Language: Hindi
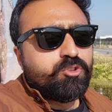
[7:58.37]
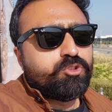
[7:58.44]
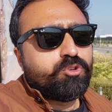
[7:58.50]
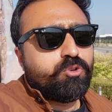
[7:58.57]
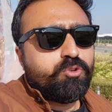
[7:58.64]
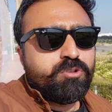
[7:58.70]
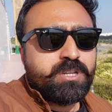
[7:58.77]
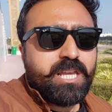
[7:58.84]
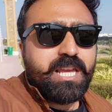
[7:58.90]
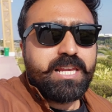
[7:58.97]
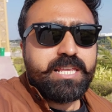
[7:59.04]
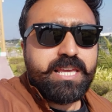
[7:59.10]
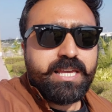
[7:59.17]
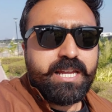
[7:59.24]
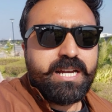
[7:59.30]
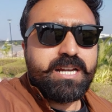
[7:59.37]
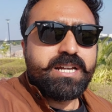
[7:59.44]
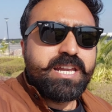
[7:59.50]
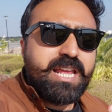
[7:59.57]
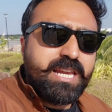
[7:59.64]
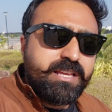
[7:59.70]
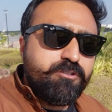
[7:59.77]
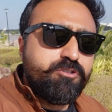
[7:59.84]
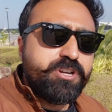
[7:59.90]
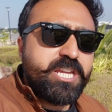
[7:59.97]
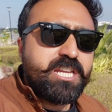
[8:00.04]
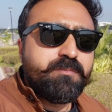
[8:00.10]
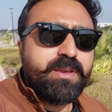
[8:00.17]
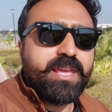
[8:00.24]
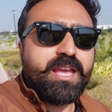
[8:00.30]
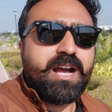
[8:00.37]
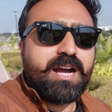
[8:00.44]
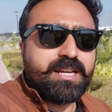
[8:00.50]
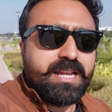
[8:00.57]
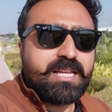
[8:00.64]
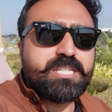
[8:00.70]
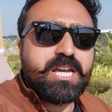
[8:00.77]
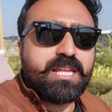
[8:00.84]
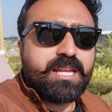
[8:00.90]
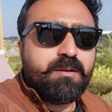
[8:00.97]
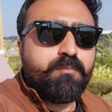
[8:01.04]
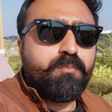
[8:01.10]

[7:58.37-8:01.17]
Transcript: तो उनके लिए डेली रूटीन में आना जाना